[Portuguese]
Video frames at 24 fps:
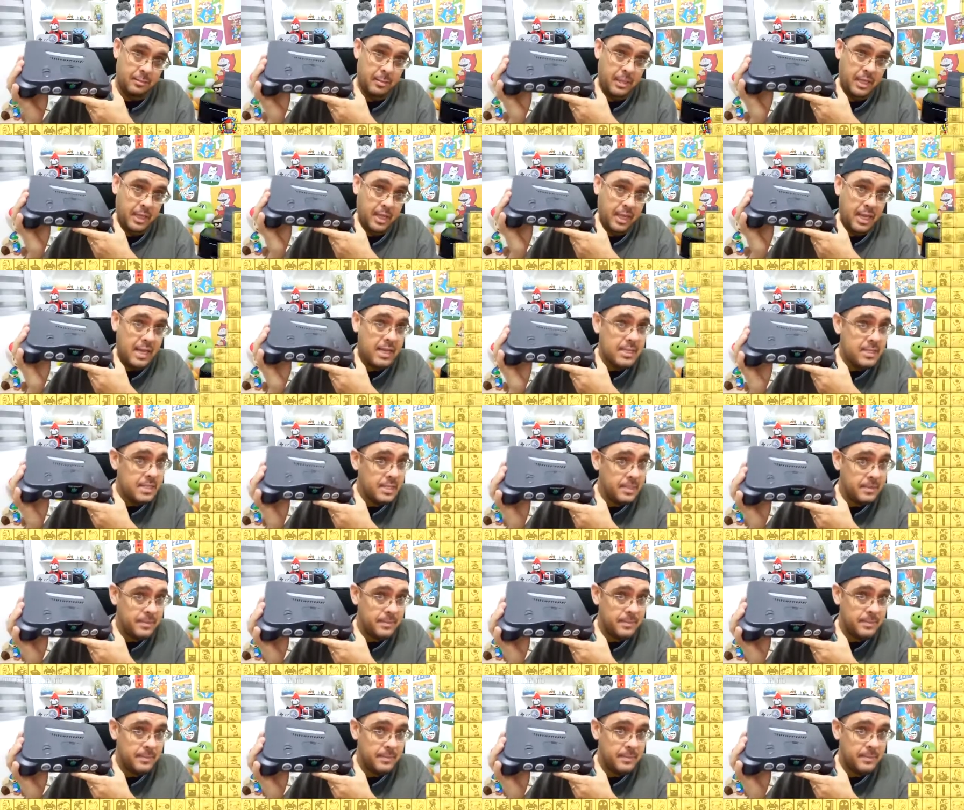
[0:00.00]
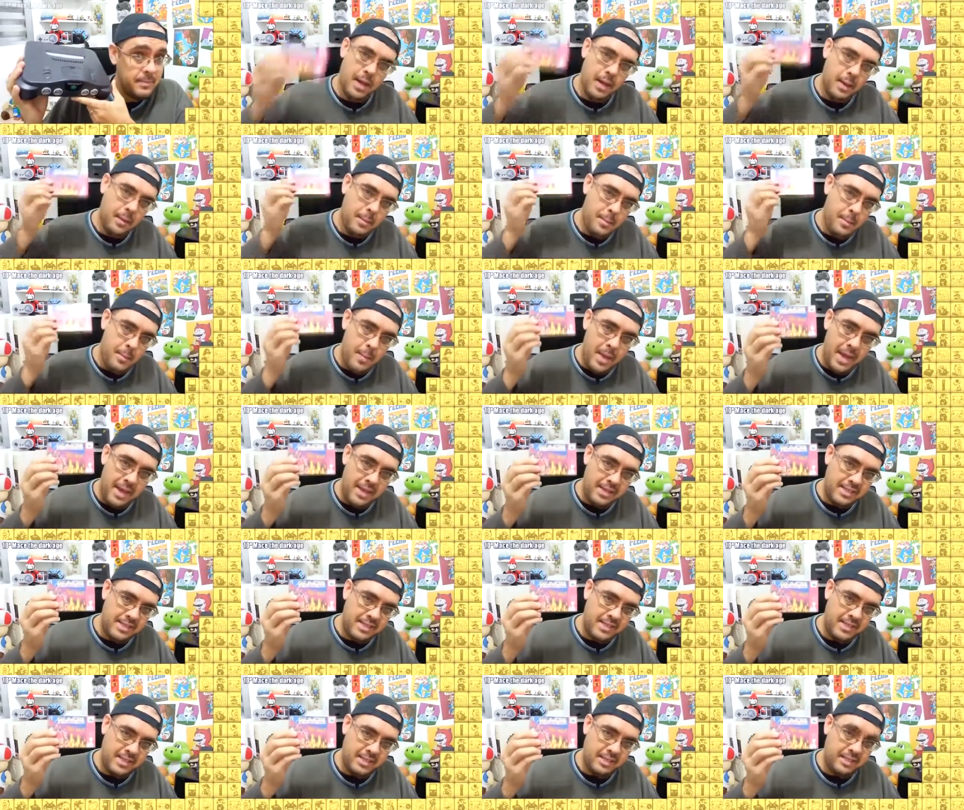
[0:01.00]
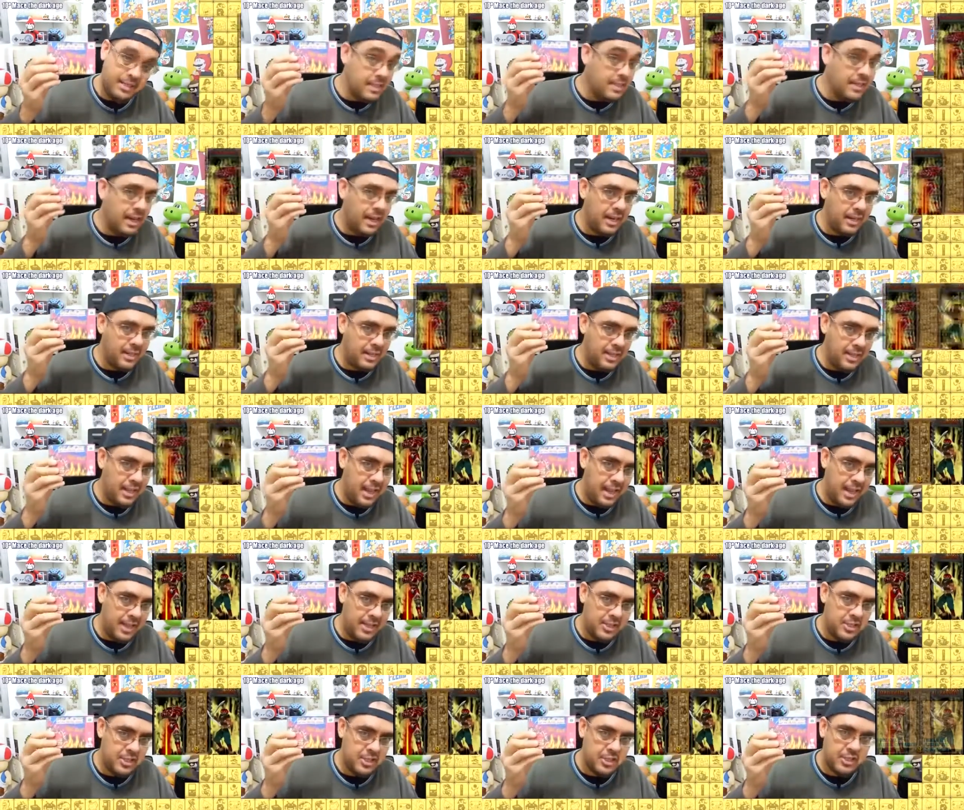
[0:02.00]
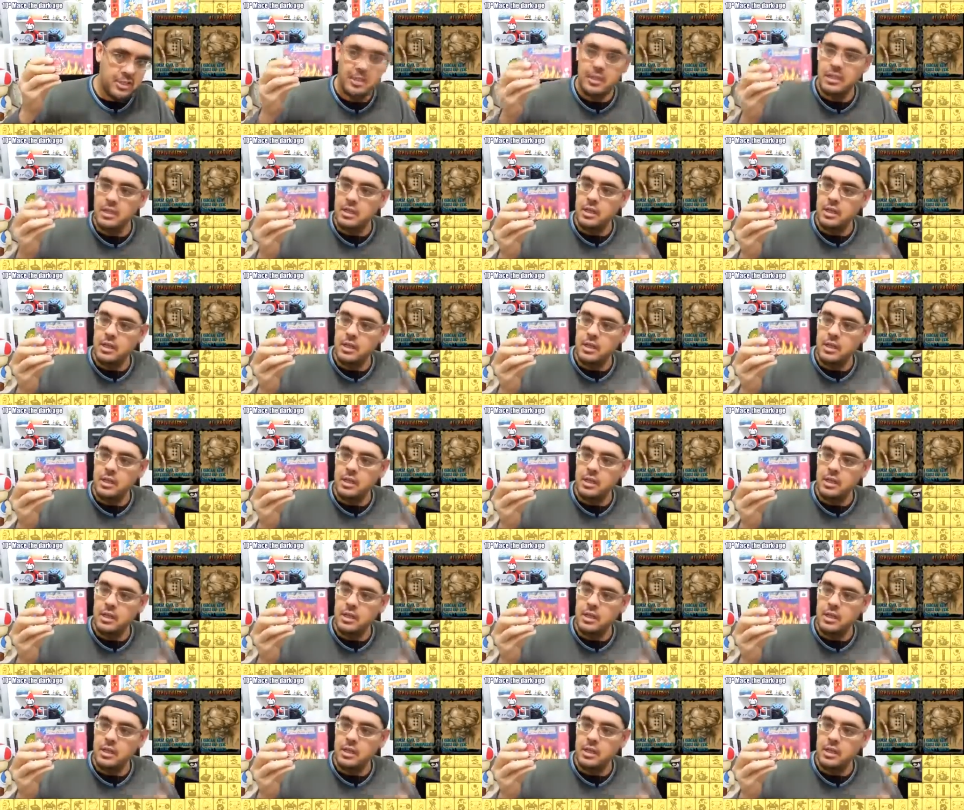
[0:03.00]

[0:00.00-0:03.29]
beleza? Mace, The Dark Age.